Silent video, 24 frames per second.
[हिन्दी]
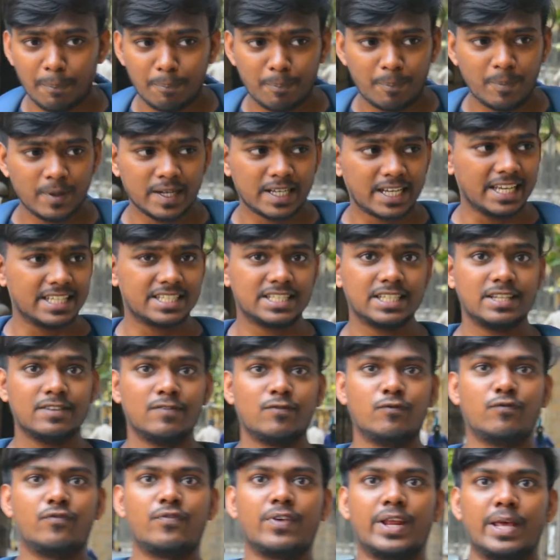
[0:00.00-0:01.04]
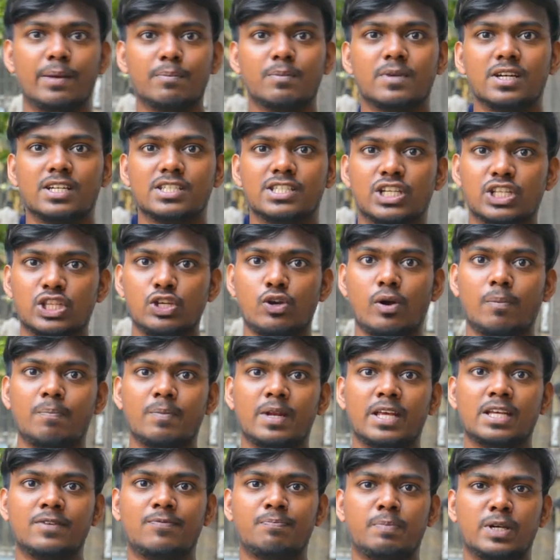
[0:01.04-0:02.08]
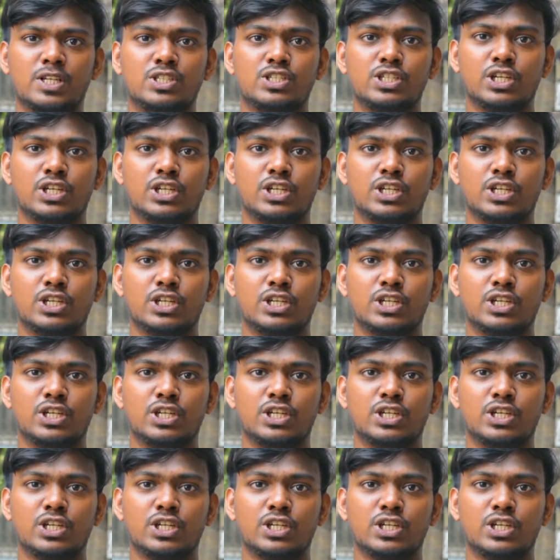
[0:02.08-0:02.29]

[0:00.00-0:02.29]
आप कैसे फ्रेम कर सकते हो अपने